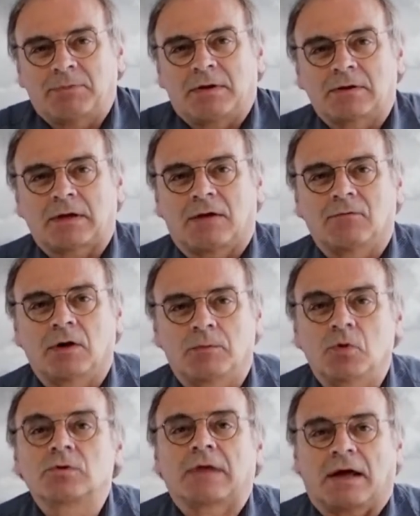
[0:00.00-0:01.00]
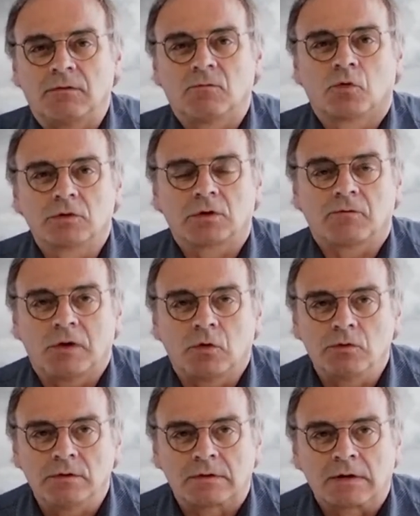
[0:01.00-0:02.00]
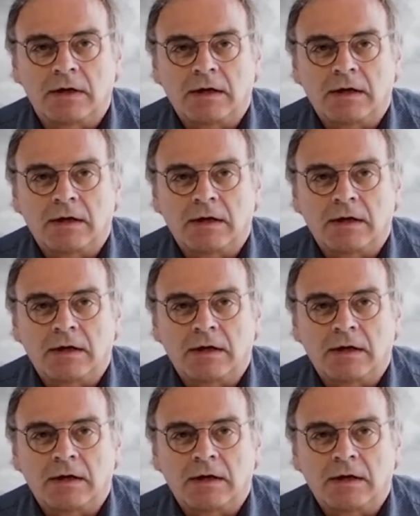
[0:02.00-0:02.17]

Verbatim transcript: hinterher Wärme und dann wundern wir uns,